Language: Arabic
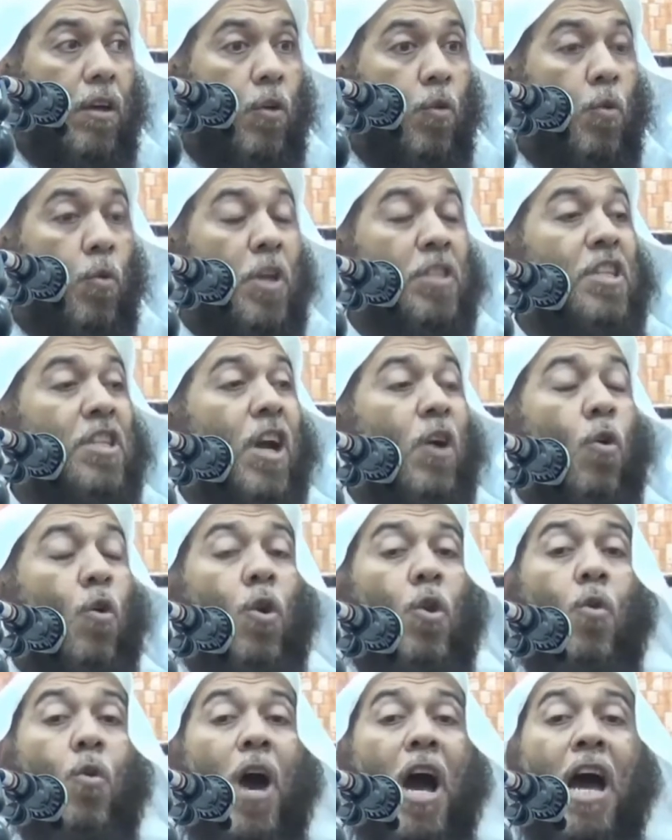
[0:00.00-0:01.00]

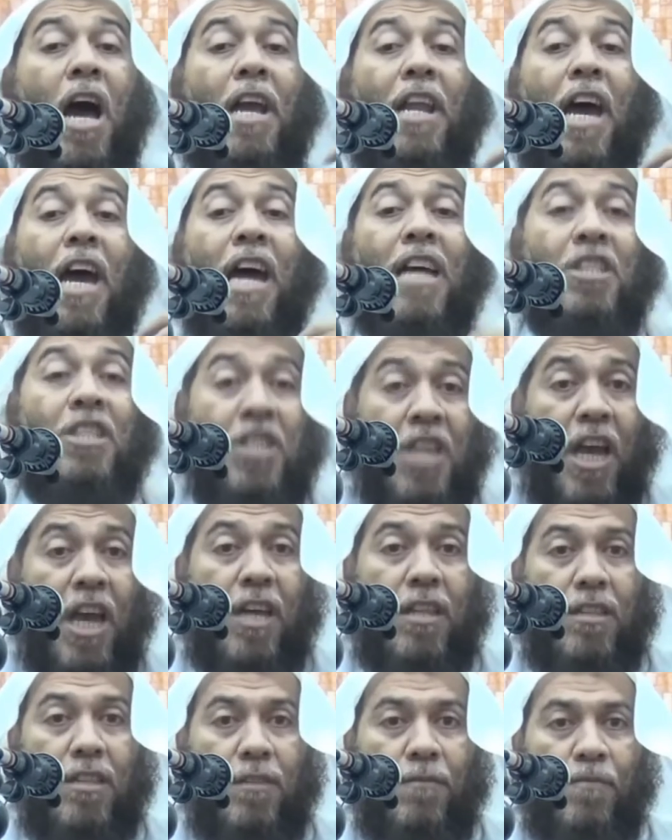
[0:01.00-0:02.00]
وتقول وأنا
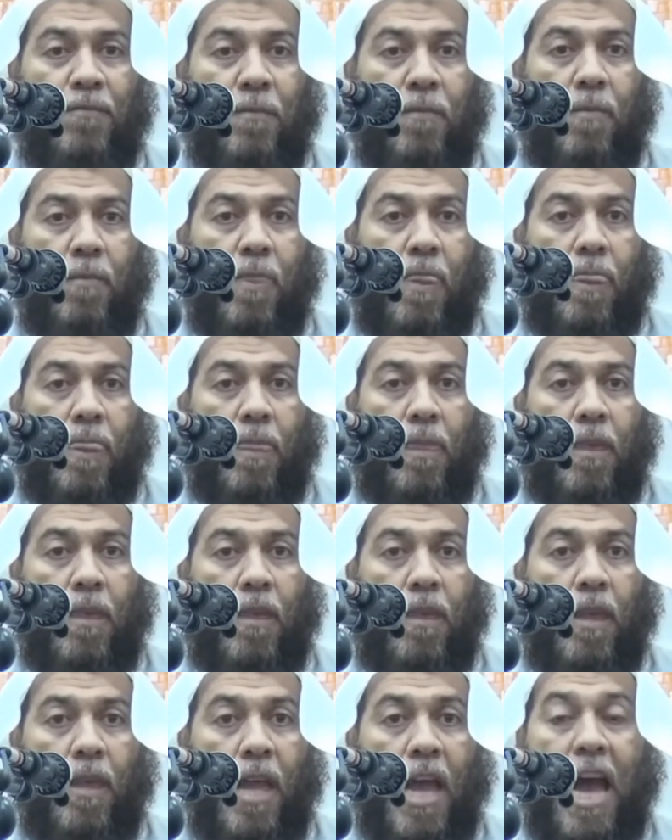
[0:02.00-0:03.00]
أشهد
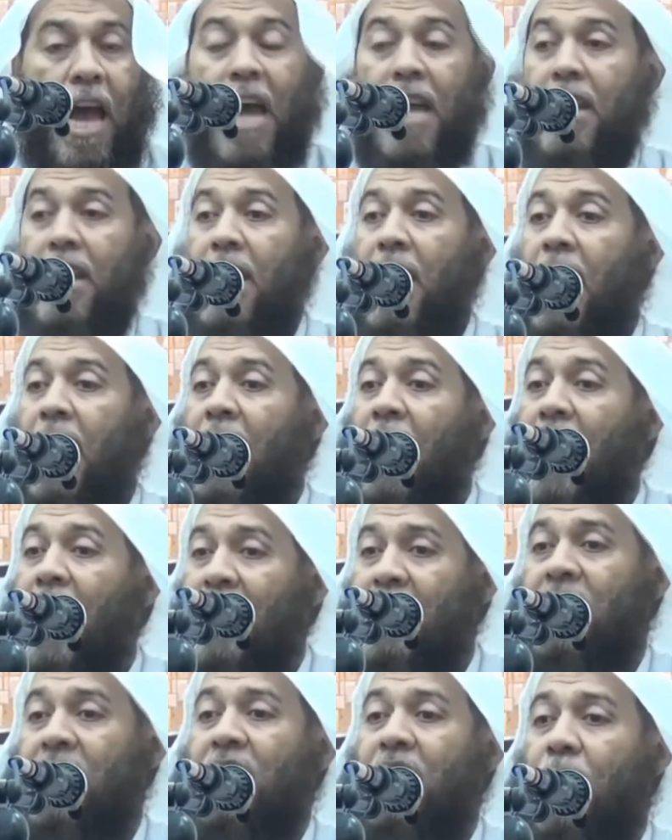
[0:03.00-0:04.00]
أنك
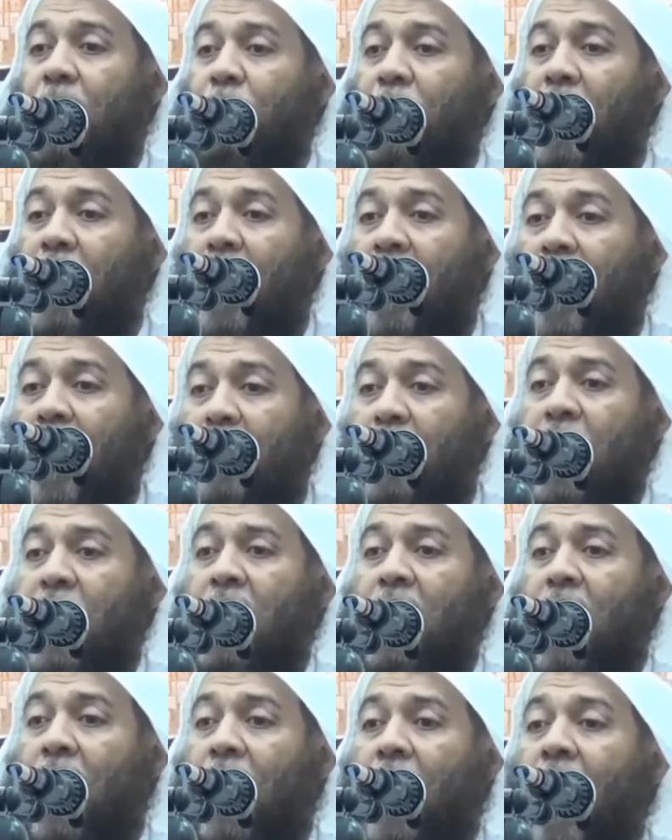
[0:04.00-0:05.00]
لست من
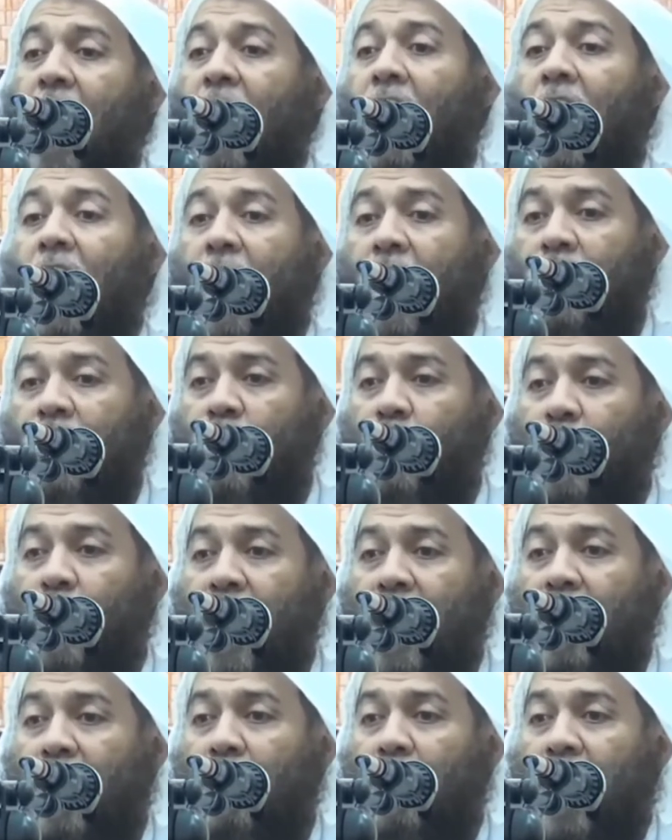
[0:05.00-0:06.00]
الذين قال الله
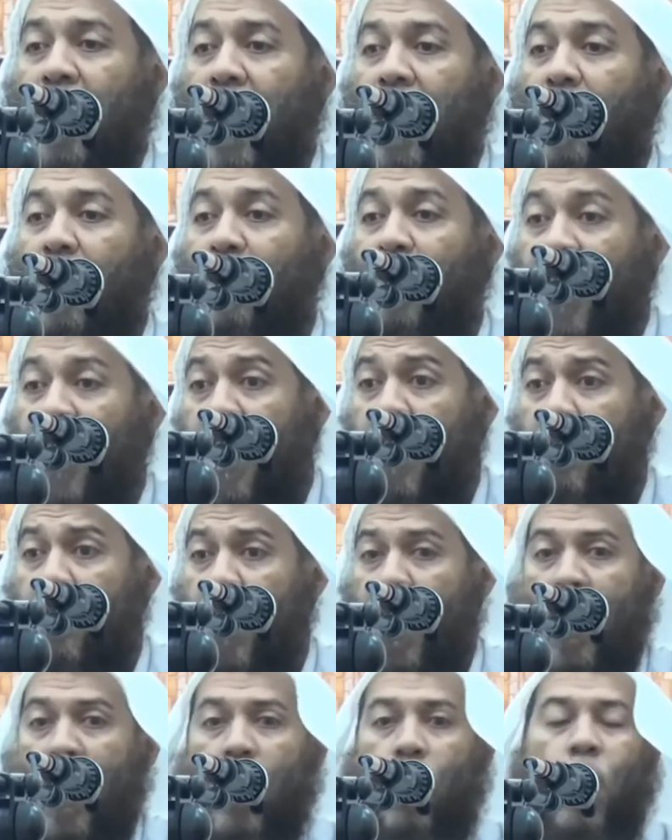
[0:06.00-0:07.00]
سبحانه وتعالى فيهم
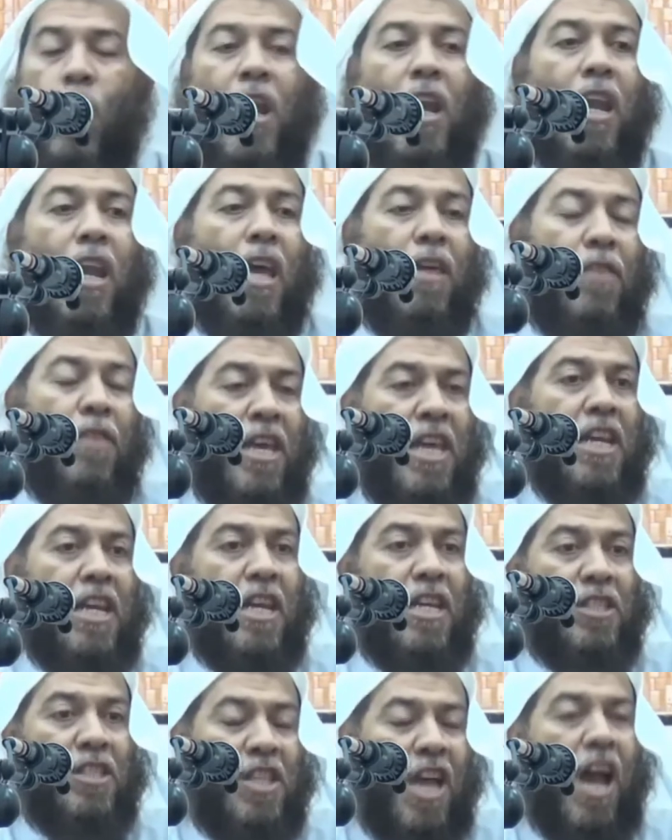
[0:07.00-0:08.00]

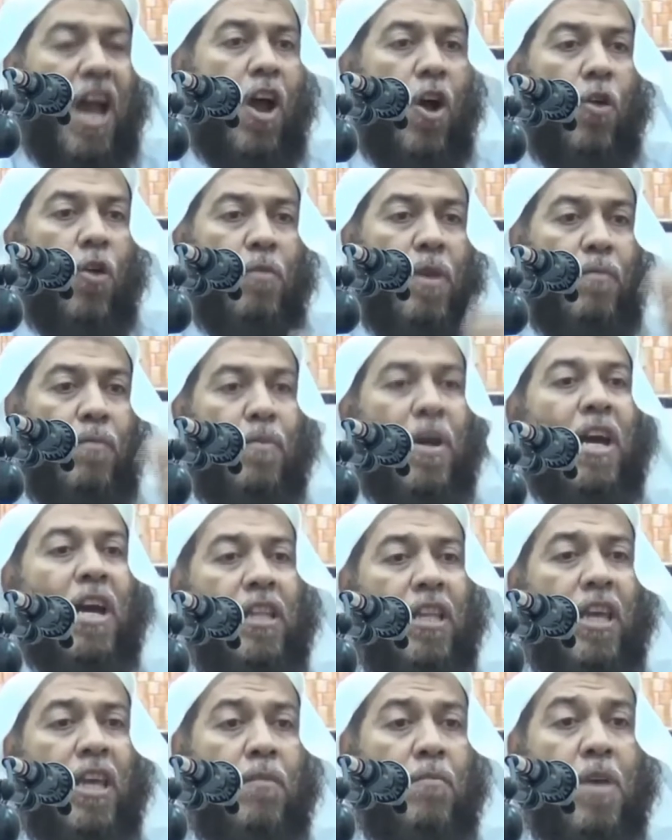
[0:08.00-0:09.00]
والذين جاءوا من
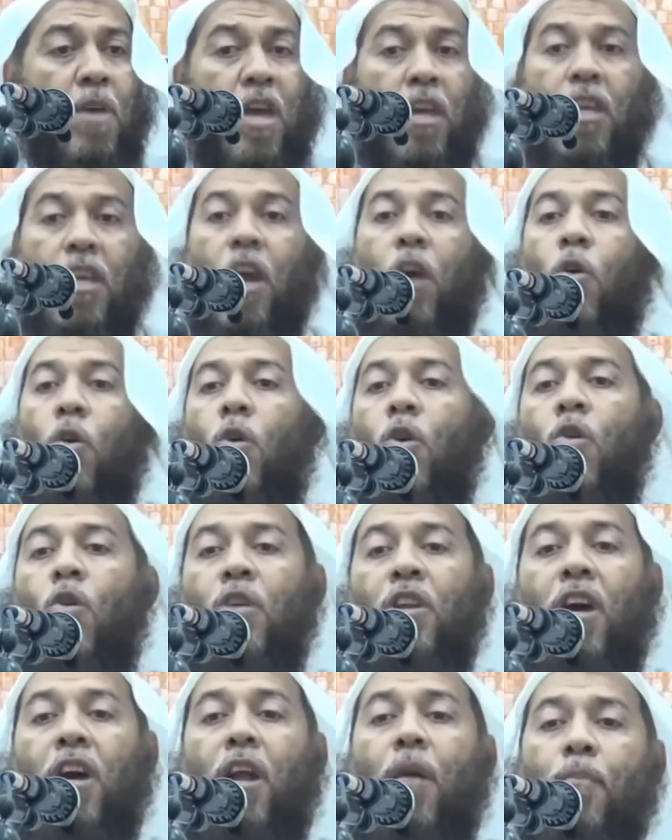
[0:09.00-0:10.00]
بعدهم
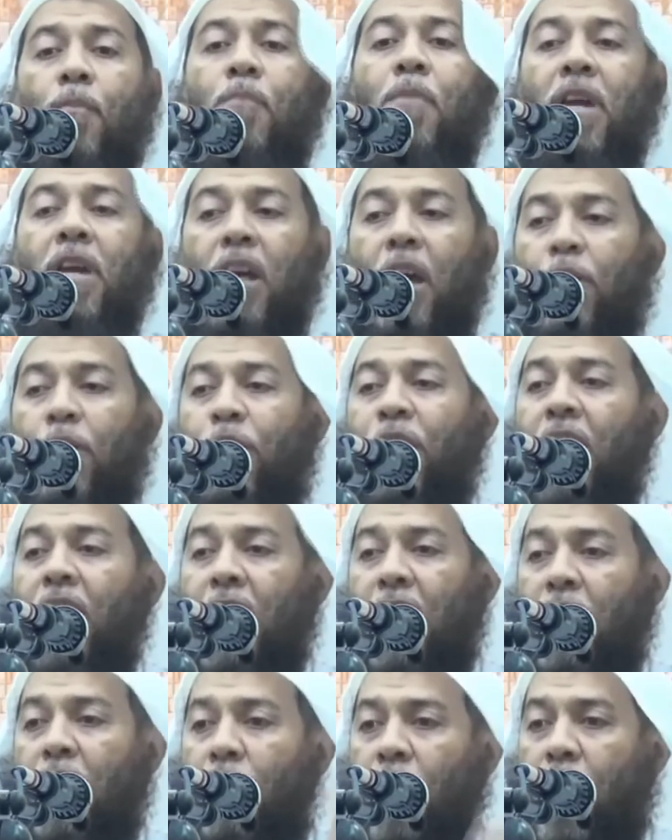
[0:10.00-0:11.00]
يقولون ربنا اغفر
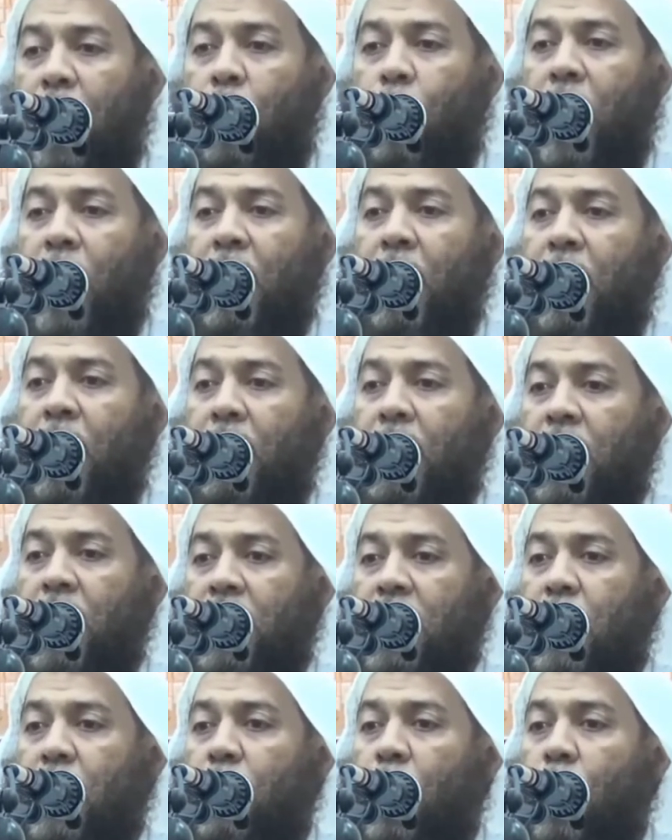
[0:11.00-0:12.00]
لنا والإخوان الذين
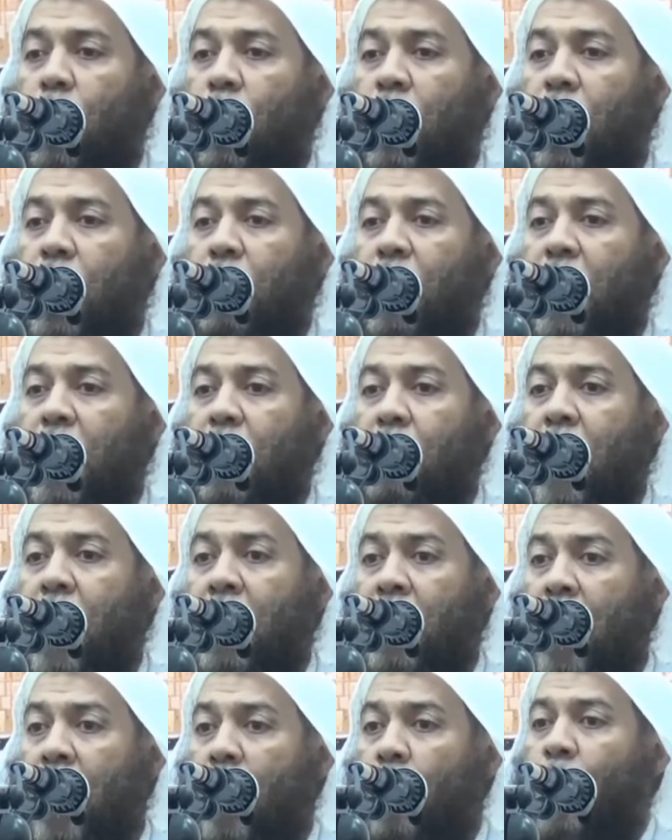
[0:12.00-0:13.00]
سبقونا
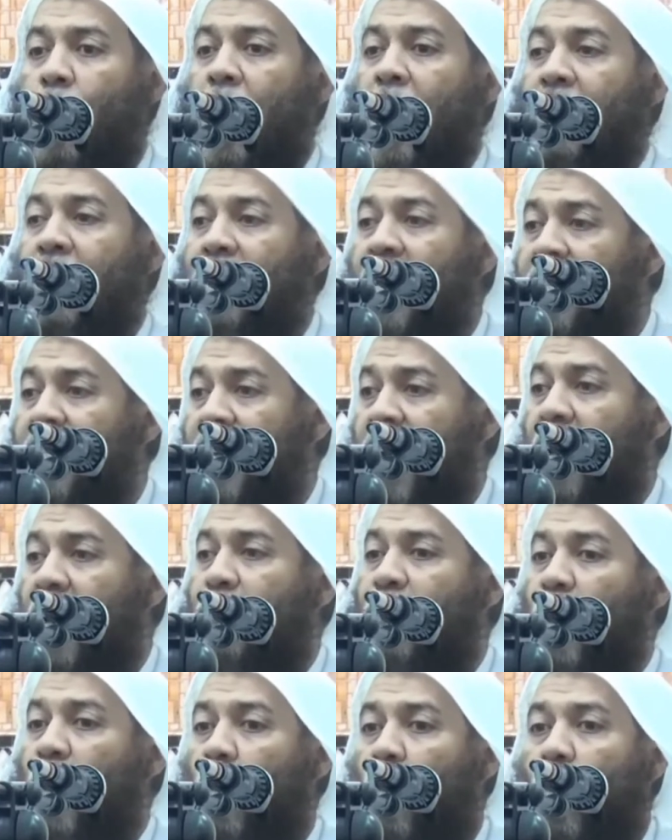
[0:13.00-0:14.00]
بالإيمان ولا تجعل
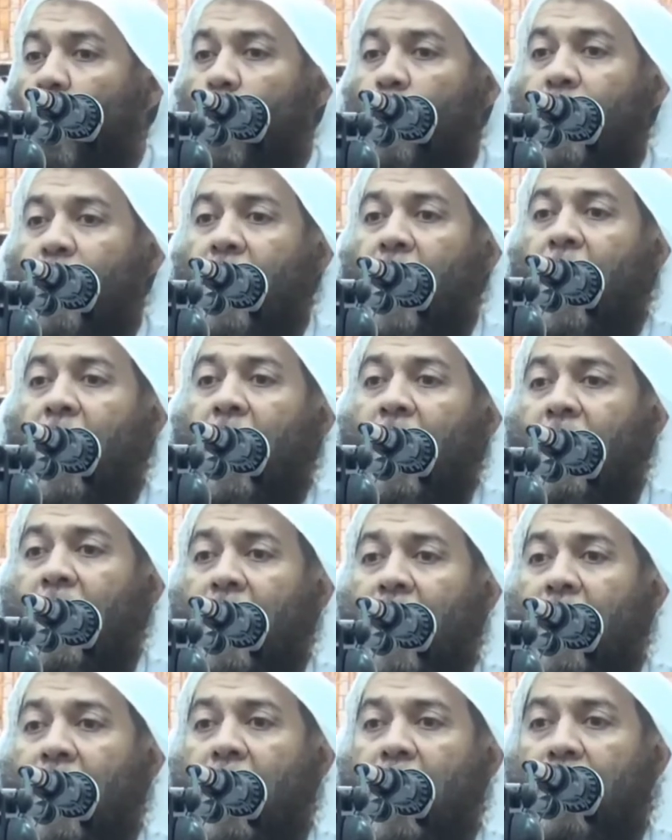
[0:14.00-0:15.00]
في قلوبنا
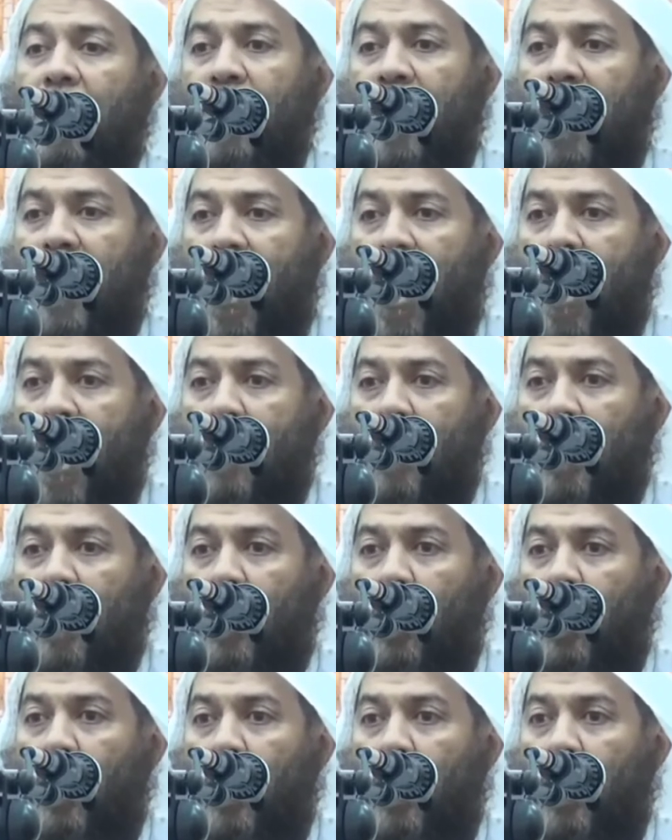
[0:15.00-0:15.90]
غلا للذين آمنوا